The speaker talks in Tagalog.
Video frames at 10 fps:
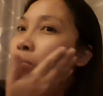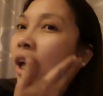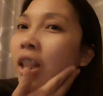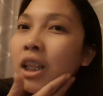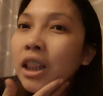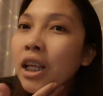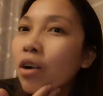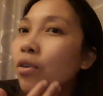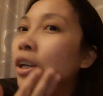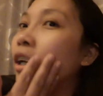kahit hindi
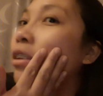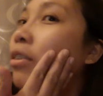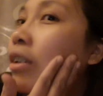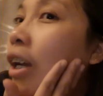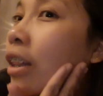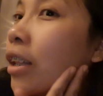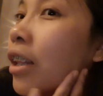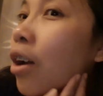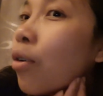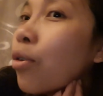ako yan kahit
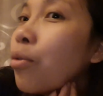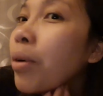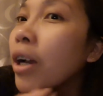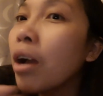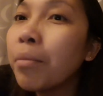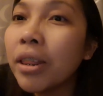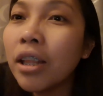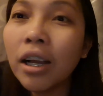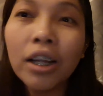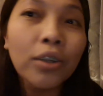hindi ako gumagamit
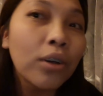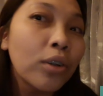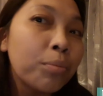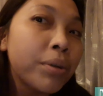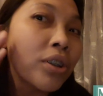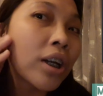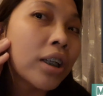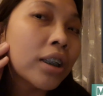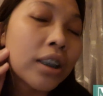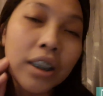ng ano-ano pa dyan
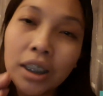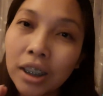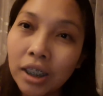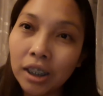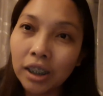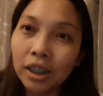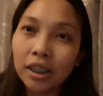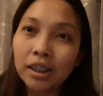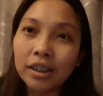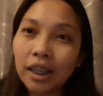
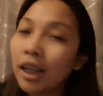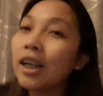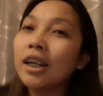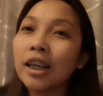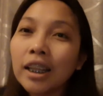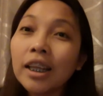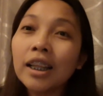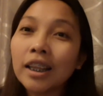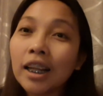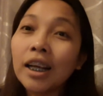talagang ganyan
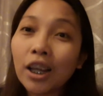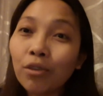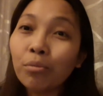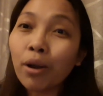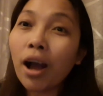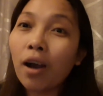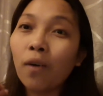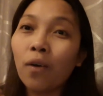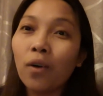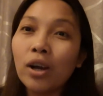na talaga yung mukha
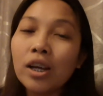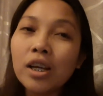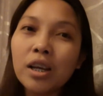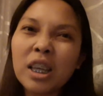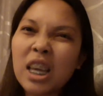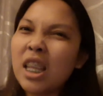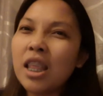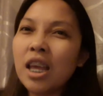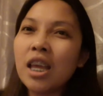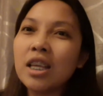ko
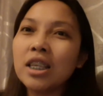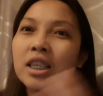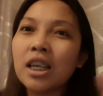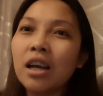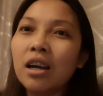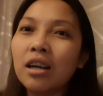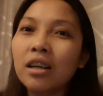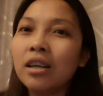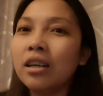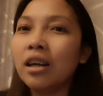kinis
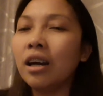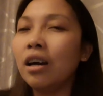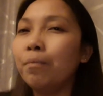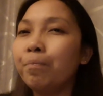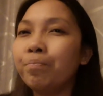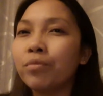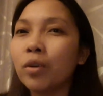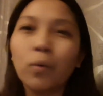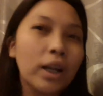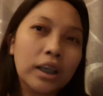um,
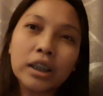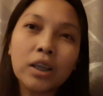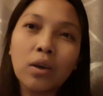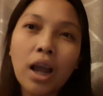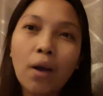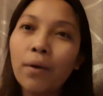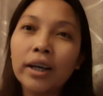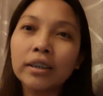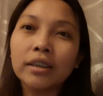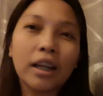walang
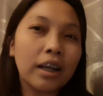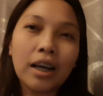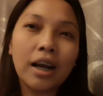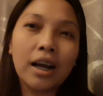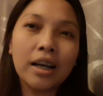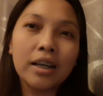tigyawat talaga